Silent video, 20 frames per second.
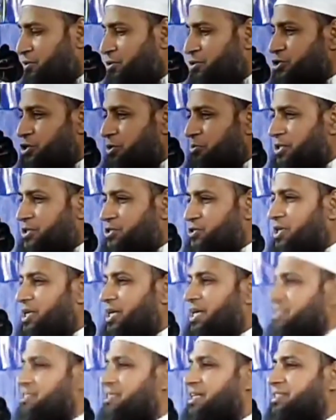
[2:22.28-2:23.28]
কোন সময় চলে
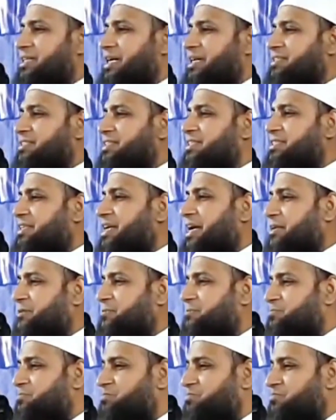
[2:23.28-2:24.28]
আসা তার ঠিক নাই
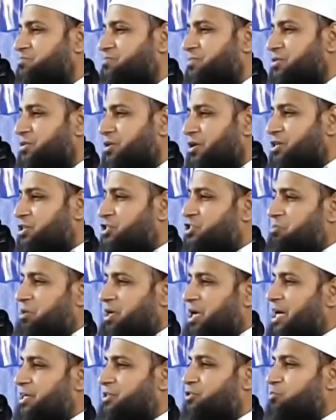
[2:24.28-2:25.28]
অনেক
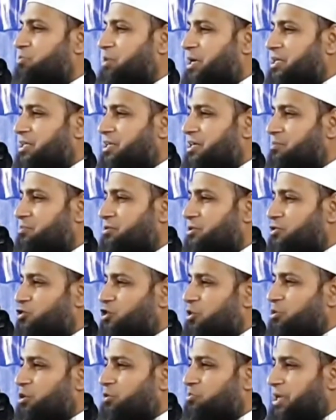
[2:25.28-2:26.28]
সময় হাঁটু পানি এবং
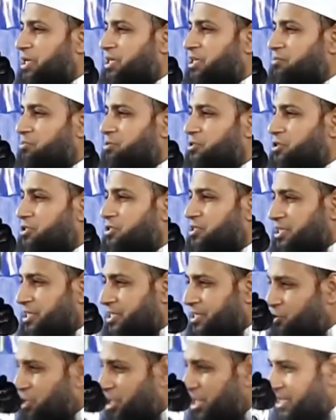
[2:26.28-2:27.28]
কোমর পানির ভিতর
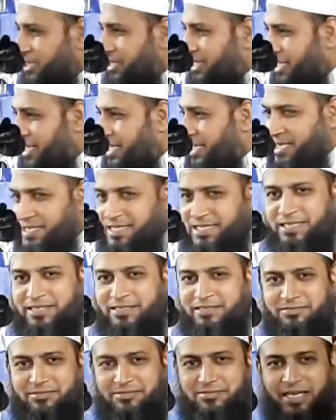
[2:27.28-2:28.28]
থেকে তলা থেকে ঘাস
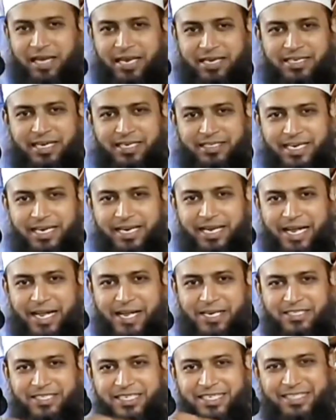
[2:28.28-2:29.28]
ধান কাটা লাগে
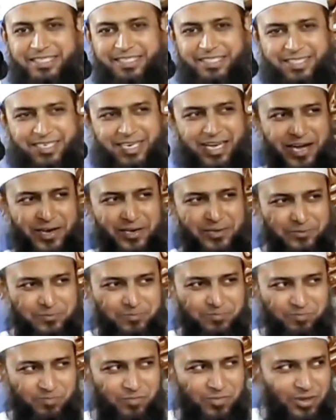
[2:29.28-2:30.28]
ঠিক কি ঠিক না
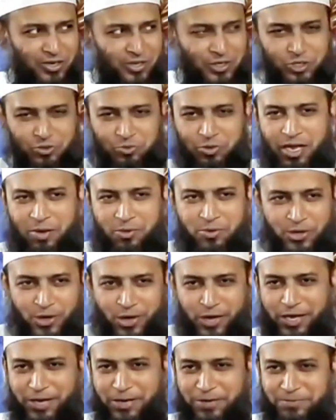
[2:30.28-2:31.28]
অনেক সময় এমন হয়